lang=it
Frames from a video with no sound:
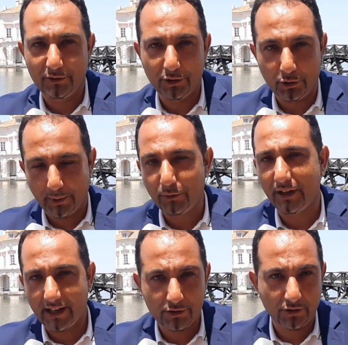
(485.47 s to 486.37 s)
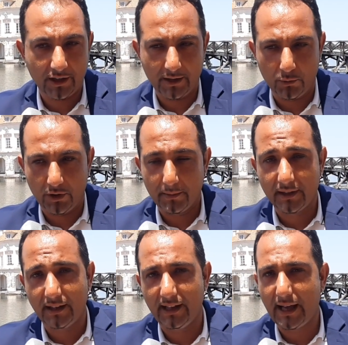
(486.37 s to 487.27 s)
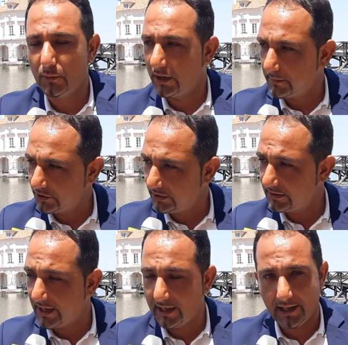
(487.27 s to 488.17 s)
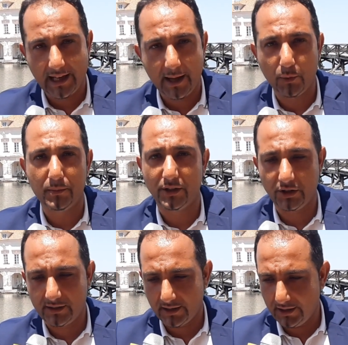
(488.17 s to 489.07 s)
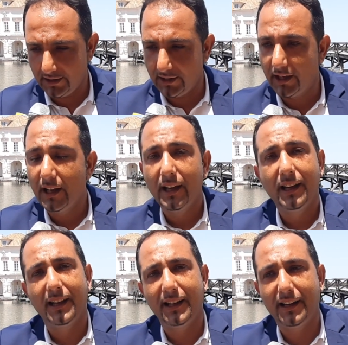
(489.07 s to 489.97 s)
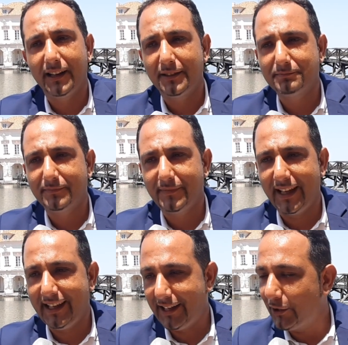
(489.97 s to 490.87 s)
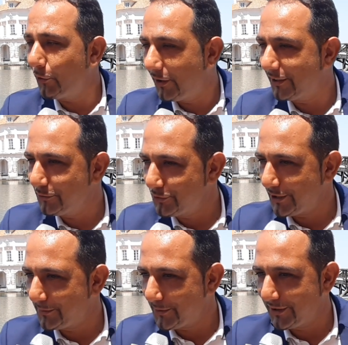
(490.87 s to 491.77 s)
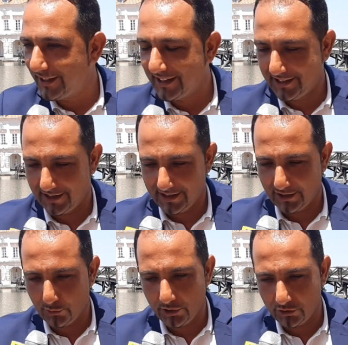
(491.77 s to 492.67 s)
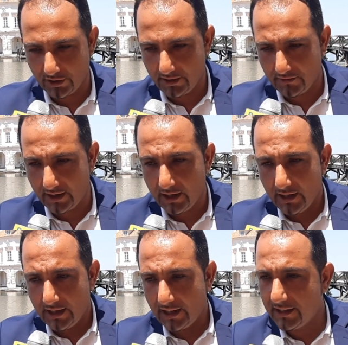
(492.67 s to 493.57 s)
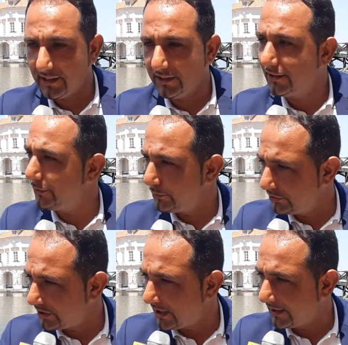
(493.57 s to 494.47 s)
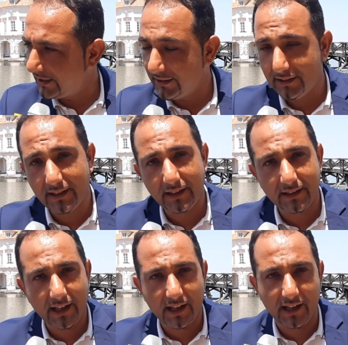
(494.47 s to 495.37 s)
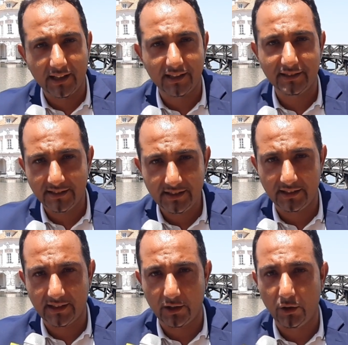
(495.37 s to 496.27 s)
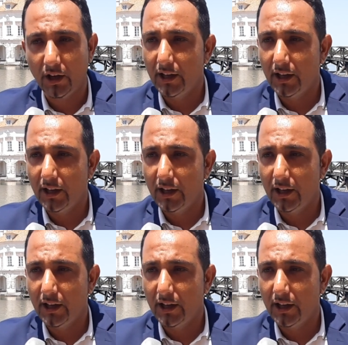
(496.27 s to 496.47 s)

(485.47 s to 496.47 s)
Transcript: l'ho detto per una ragione d'amore, perché amo la mia città, amo i miei cittadini, eh, e ho annunciato poi anche alcuni giorni fa anche di rinunciare all'indennità di sindaco